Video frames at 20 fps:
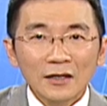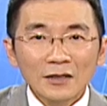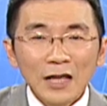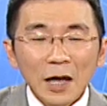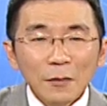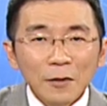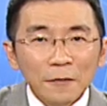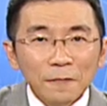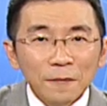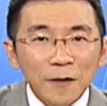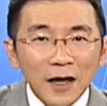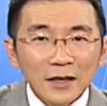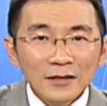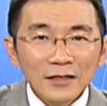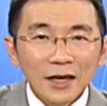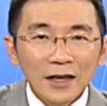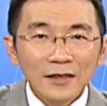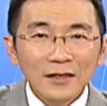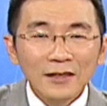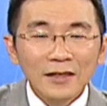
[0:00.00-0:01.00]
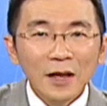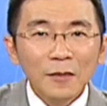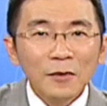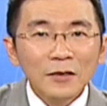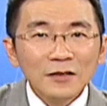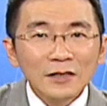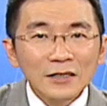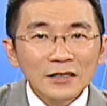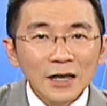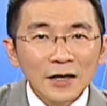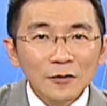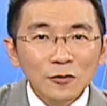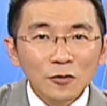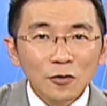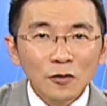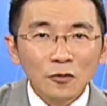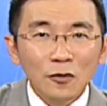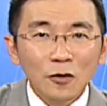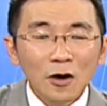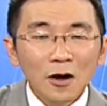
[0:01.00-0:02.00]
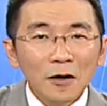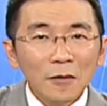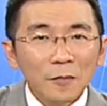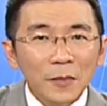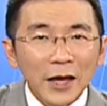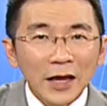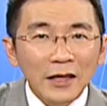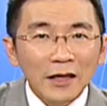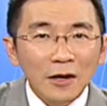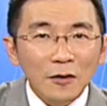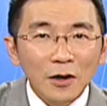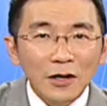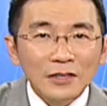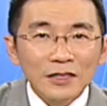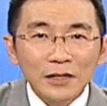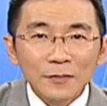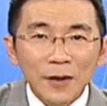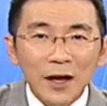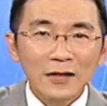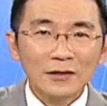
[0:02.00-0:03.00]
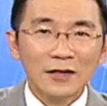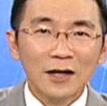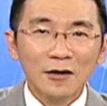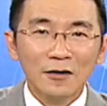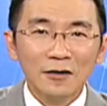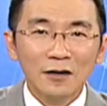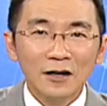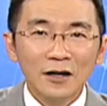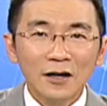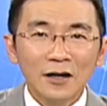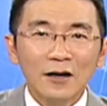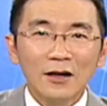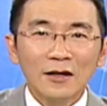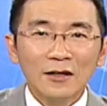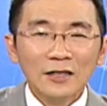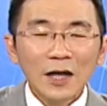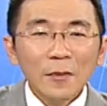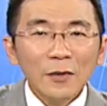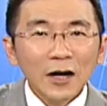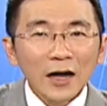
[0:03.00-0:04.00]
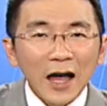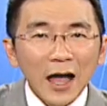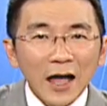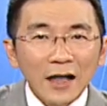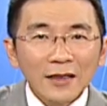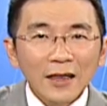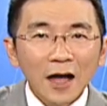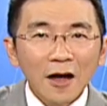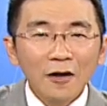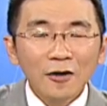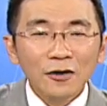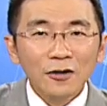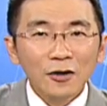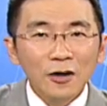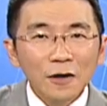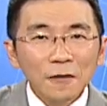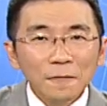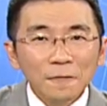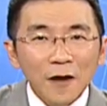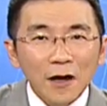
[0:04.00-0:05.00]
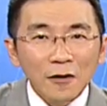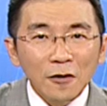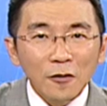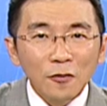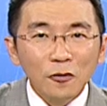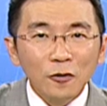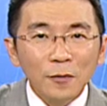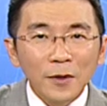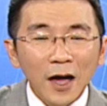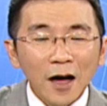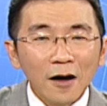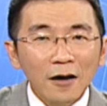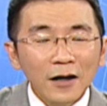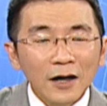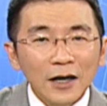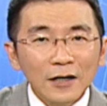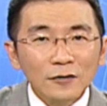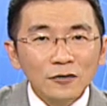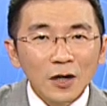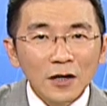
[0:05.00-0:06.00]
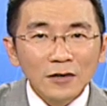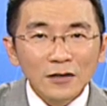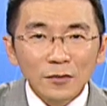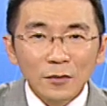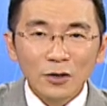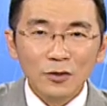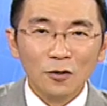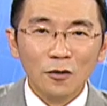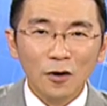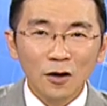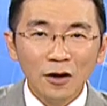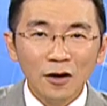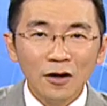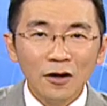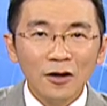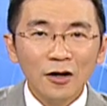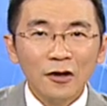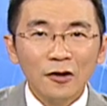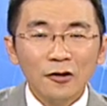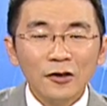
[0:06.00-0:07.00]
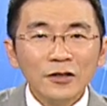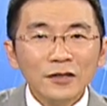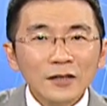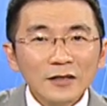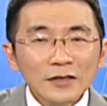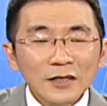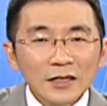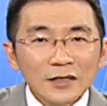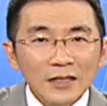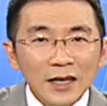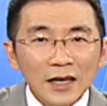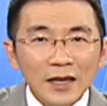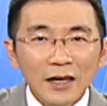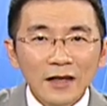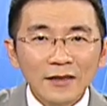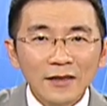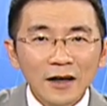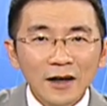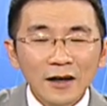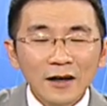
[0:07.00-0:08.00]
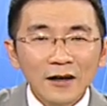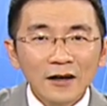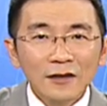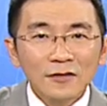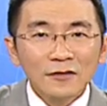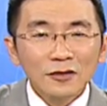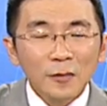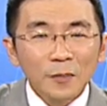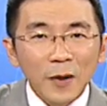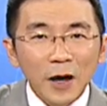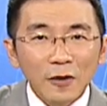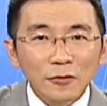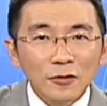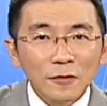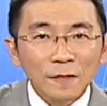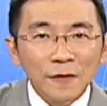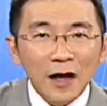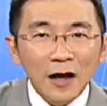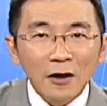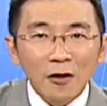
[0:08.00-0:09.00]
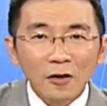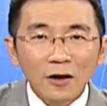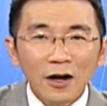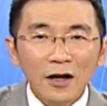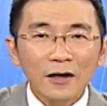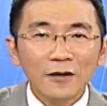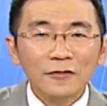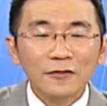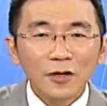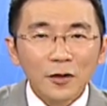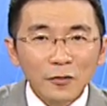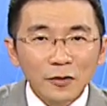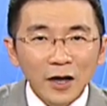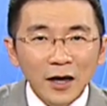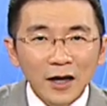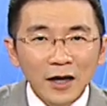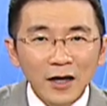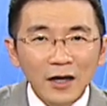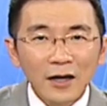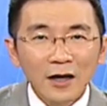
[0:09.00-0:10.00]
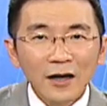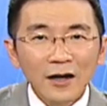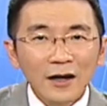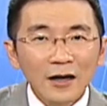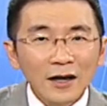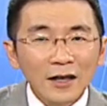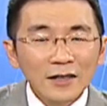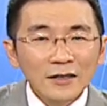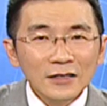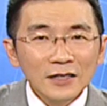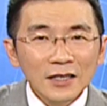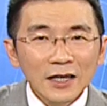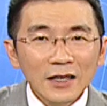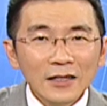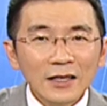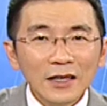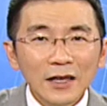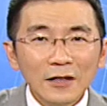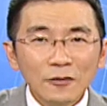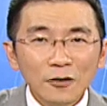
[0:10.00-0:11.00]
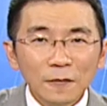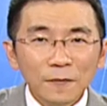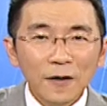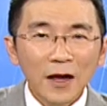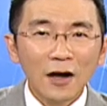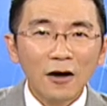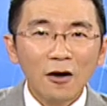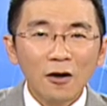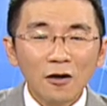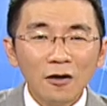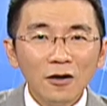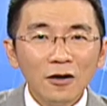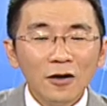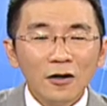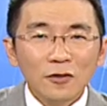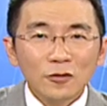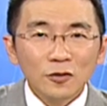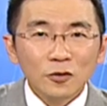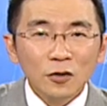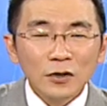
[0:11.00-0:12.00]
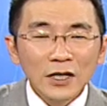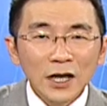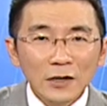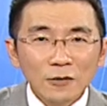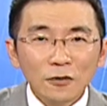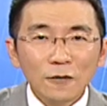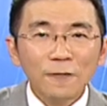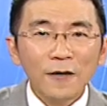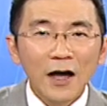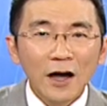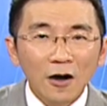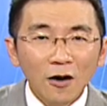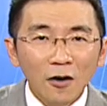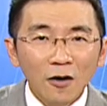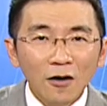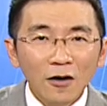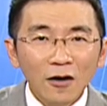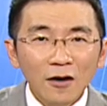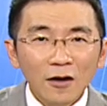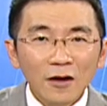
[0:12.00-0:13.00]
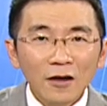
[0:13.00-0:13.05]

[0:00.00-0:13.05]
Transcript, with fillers: 他们发现他们之前做多赔的乱七八糟。他们看到有人放空股票可以赚这么多，于是这些人呢就跑去放空了，对不对？可能前天也去放空，昨天也去放空。